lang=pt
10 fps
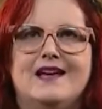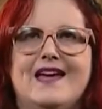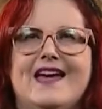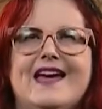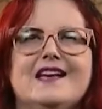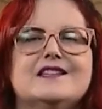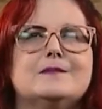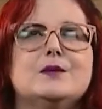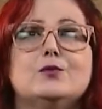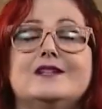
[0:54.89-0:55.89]
És
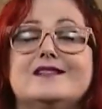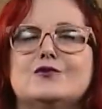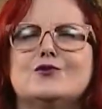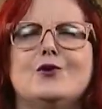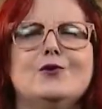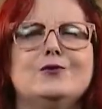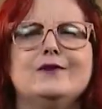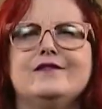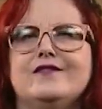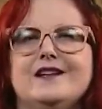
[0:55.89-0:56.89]
meu tesouro
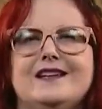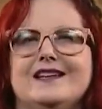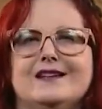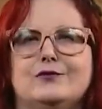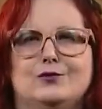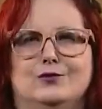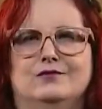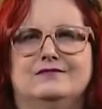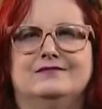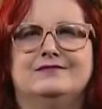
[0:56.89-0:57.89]
infinito.
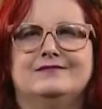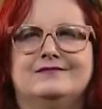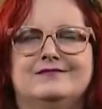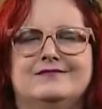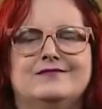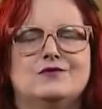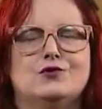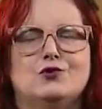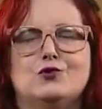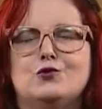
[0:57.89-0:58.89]

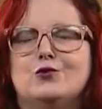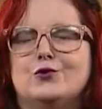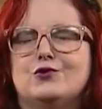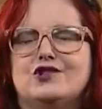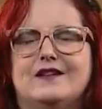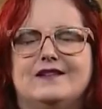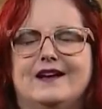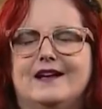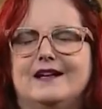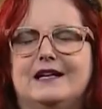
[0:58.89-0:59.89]
Juro-te,
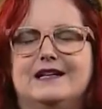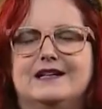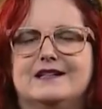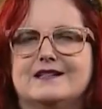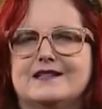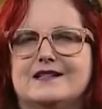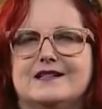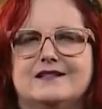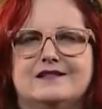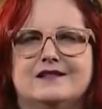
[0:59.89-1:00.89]
eterna aliança,
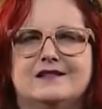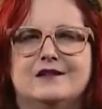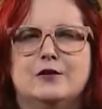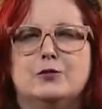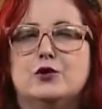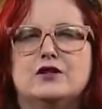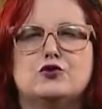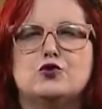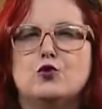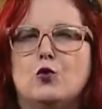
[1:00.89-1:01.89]
porque
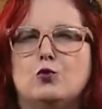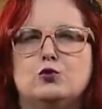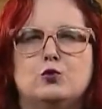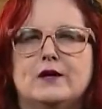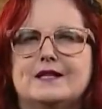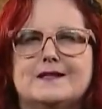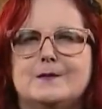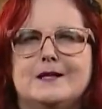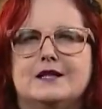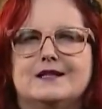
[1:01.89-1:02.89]
sou tua
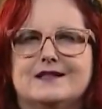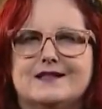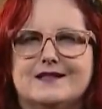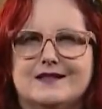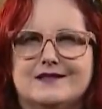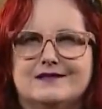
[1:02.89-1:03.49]
esperança,